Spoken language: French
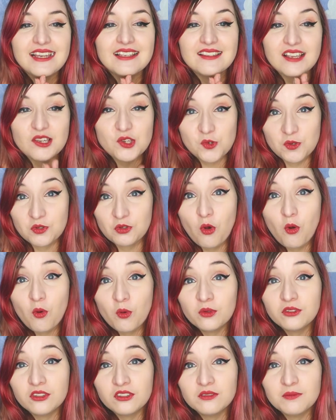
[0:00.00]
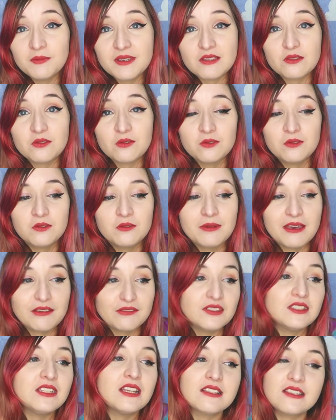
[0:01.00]
Et ça, je suis trop contente parce que
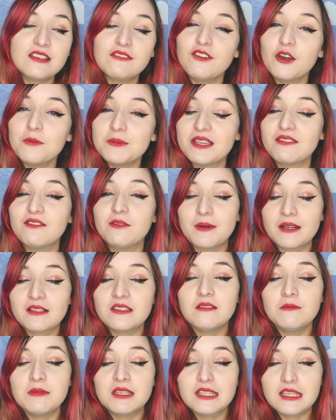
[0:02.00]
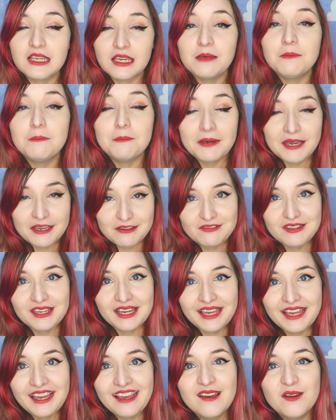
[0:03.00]
bah, Phineas et Ferb, ça fait partie de mes séries
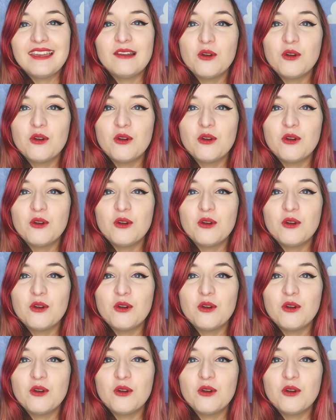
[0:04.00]
préférées.